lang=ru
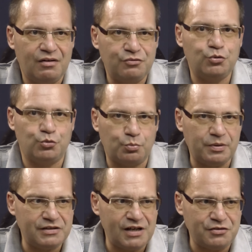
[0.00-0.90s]
всю эту
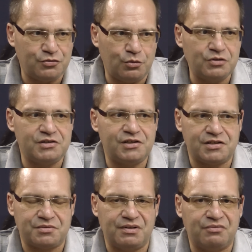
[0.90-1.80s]
бредятину, он, естественно,